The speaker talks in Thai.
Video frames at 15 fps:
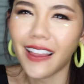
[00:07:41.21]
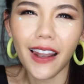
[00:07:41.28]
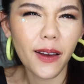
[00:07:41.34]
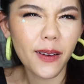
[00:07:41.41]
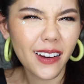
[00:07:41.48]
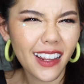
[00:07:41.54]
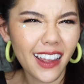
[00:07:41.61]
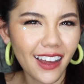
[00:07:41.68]
แล้
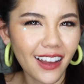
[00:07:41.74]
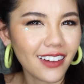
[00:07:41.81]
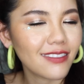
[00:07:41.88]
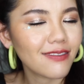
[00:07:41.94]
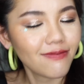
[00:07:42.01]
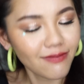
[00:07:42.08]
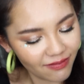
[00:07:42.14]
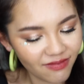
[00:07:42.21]
ววันเนี้ย
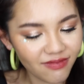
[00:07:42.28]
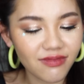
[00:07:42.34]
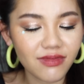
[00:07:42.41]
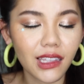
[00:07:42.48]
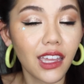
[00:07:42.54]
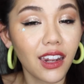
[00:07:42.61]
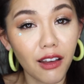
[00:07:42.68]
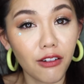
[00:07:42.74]

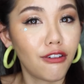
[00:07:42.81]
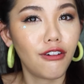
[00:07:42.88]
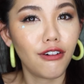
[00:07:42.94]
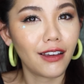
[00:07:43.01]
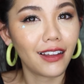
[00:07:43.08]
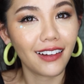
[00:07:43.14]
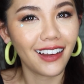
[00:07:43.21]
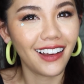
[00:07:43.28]
กินแอลกอฮอ
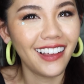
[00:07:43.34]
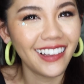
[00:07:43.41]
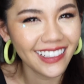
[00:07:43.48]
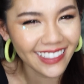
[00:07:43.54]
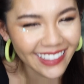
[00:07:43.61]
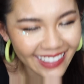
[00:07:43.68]
ล์อีกแล้วค่ะ